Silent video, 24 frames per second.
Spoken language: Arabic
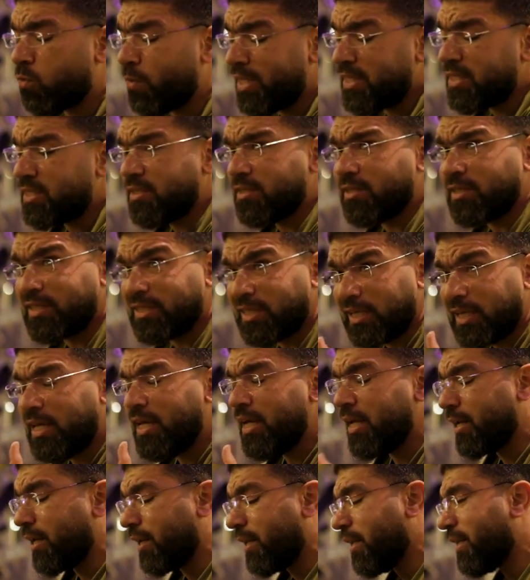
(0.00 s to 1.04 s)
وزن
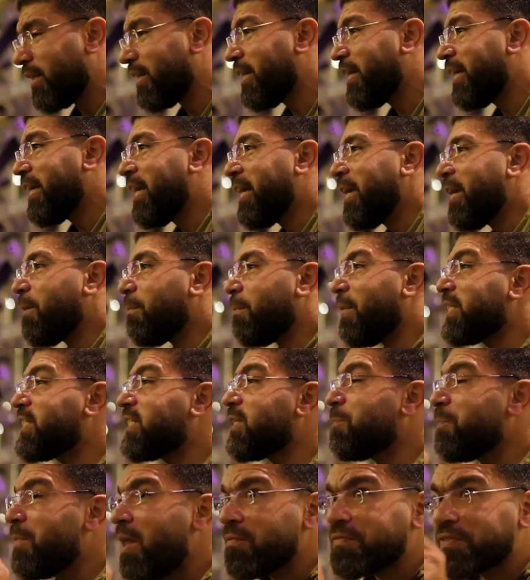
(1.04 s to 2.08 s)
تقيل بس
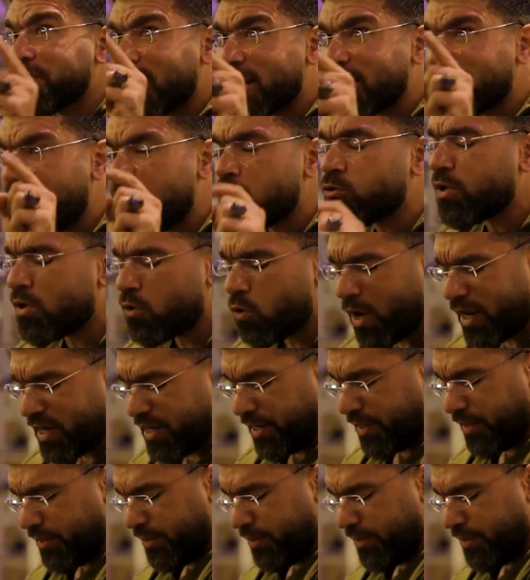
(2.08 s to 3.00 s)
بنفس الاداء اللي قلت لكم عليه